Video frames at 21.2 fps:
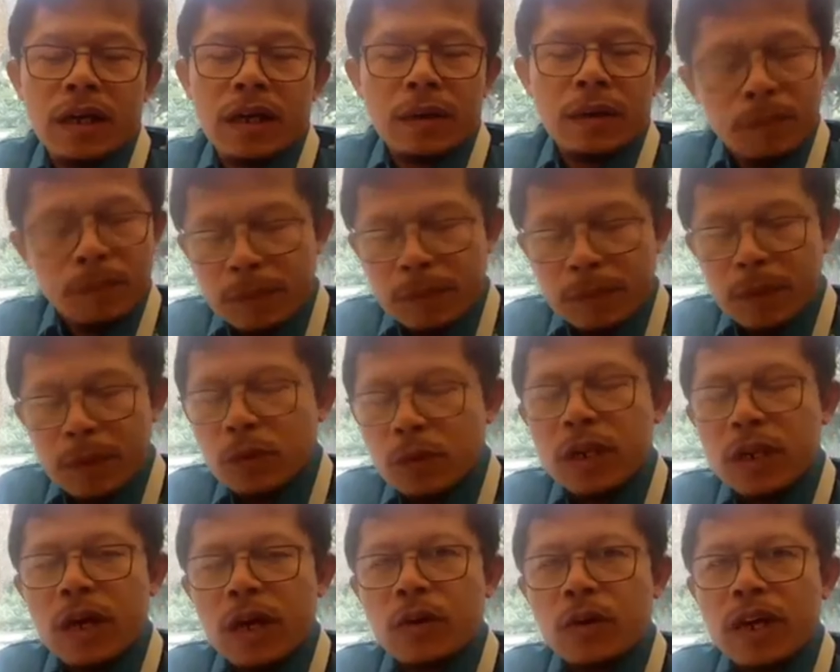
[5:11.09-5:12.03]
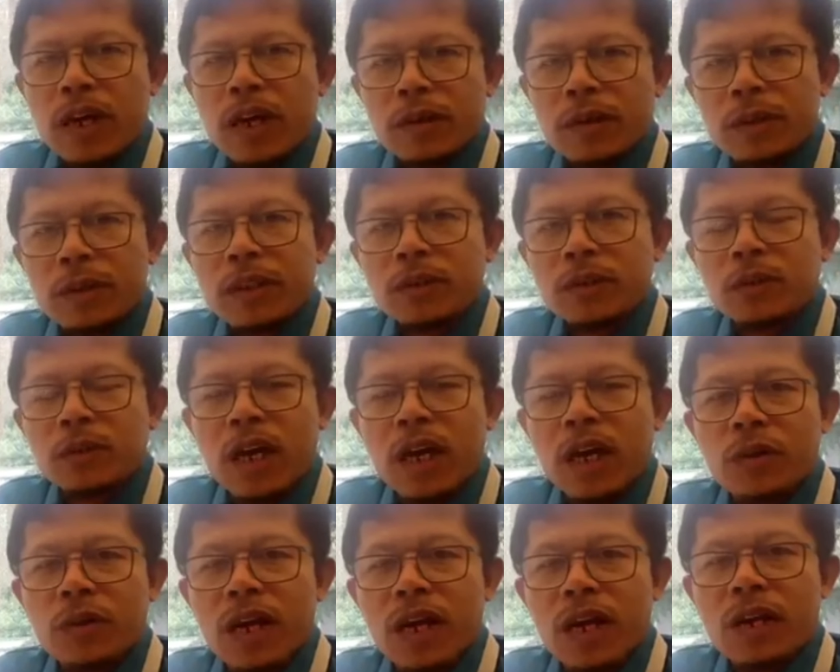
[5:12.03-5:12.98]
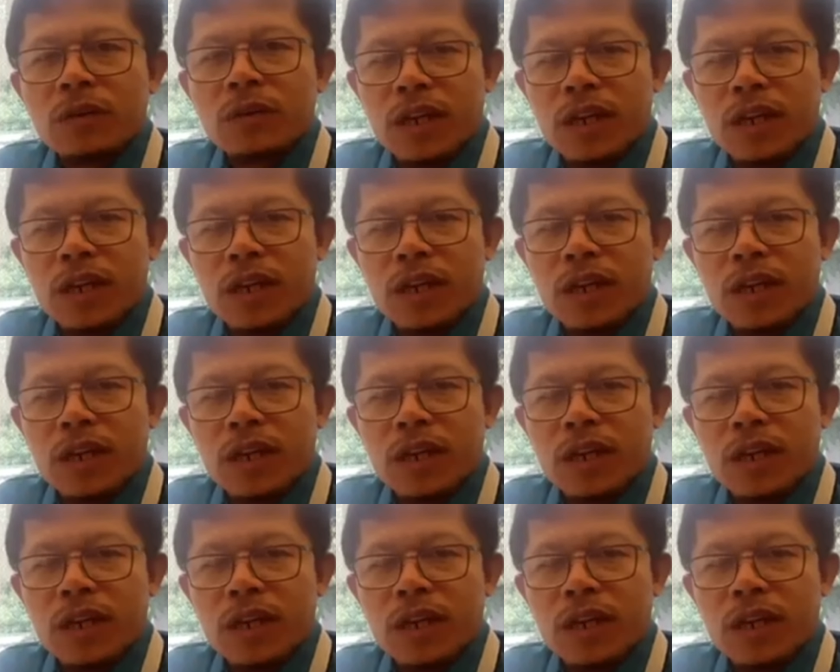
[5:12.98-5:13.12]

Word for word: empat uh, minggu lah kurang lebih itu udah udah